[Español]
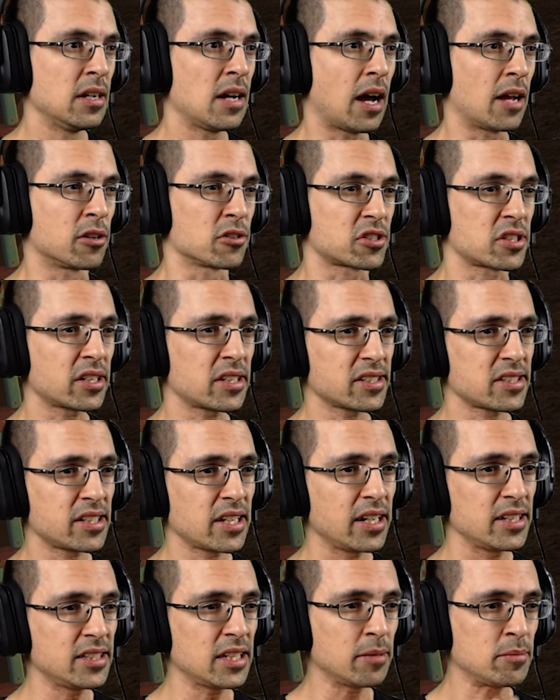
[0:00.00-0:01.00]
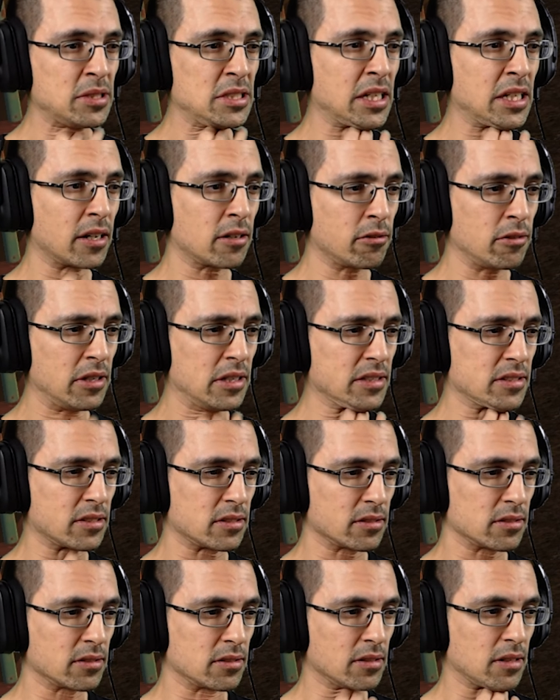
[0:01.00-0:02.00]
A no ser que sea el día
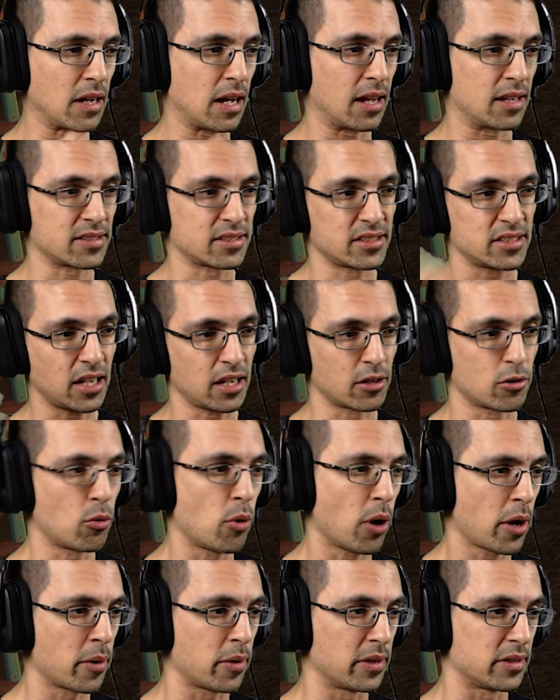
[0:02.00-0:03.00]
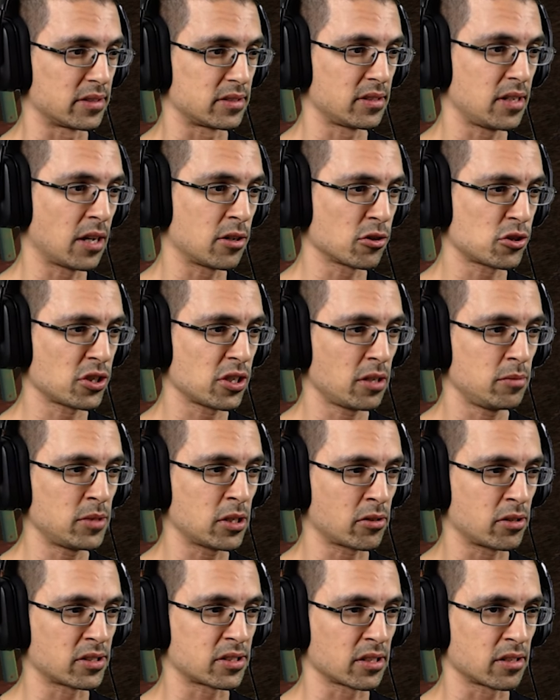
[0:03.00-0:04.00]
miércoles hacia el jueves, la noche del
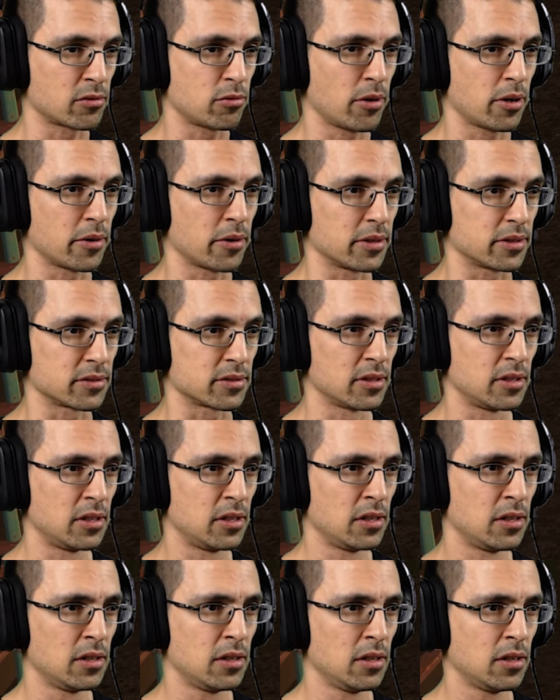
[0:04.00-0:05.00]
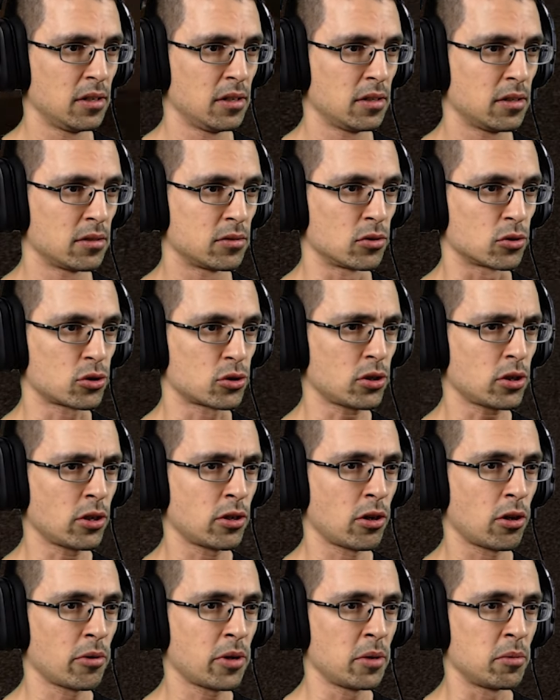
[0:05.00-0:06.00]
miércoles al jueves. Nosotros
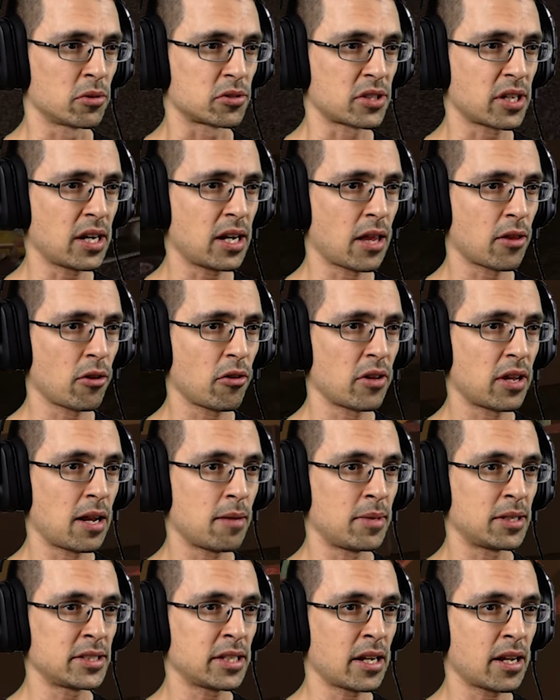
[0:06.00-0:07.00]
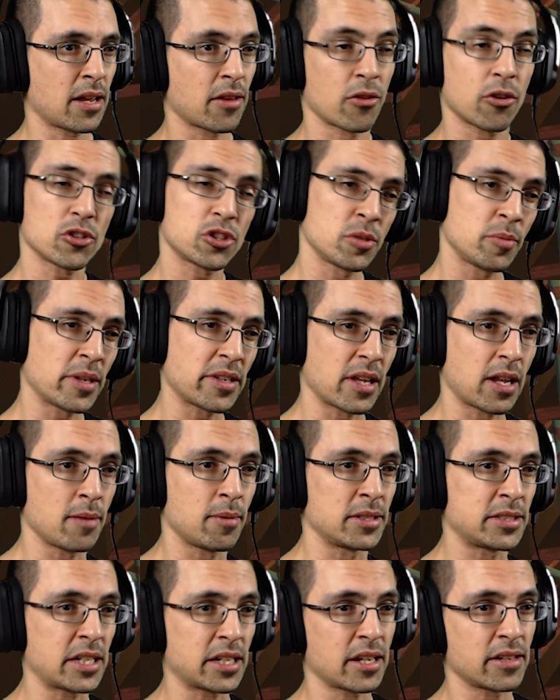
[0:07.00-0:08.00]
no lo vimos, era a las 2 de la mañana, 2 y media de la
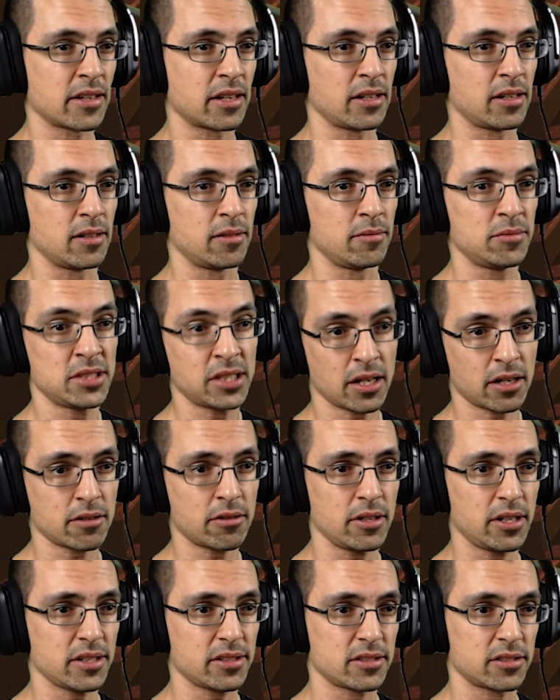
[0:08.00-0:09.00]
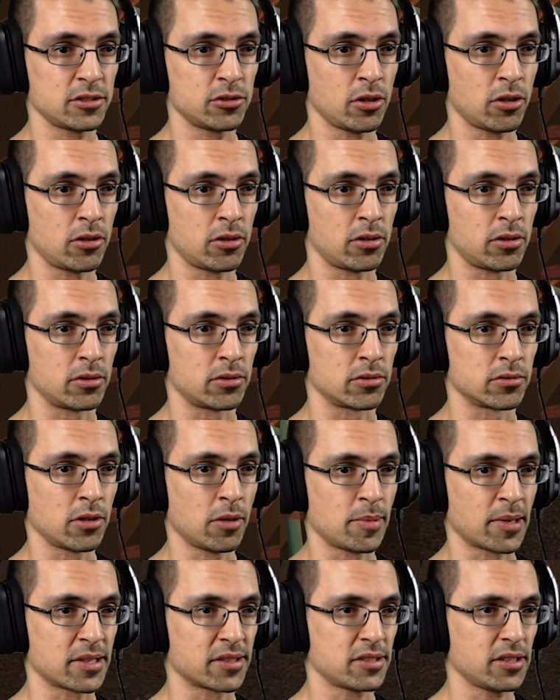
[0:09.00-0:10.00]
mañana del miércoles y no, no
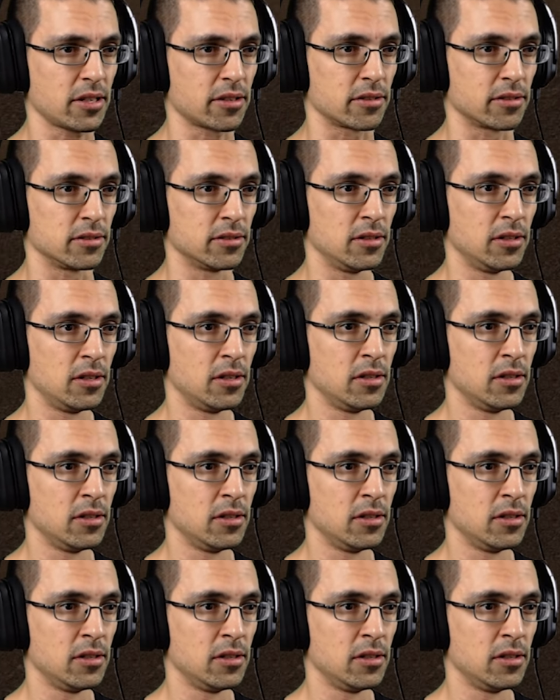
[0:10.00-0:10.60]
aparecieron.